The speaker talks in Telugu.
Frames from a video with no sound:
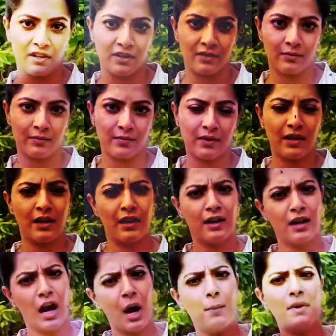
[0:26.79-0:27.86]
పూర్తి వివరాల
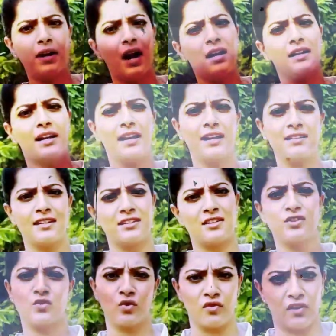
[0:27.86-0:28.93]
కోసం నటి
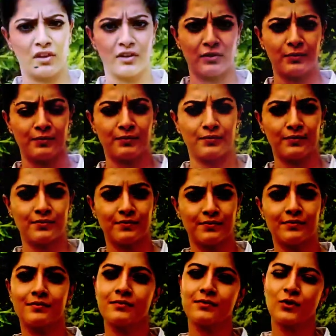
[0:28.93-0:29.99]
వరలక్ష్మిని విచారించడానికి
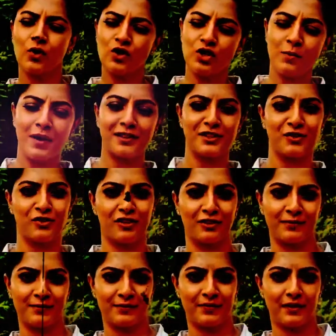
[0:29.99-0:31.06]
ఎన్ఐఏ
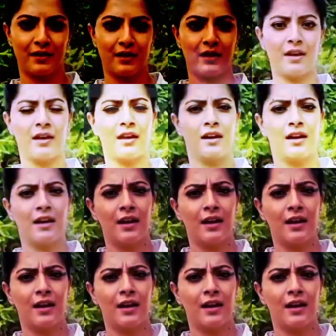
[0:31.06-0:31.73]
అధికారులు సమన్లు జారీ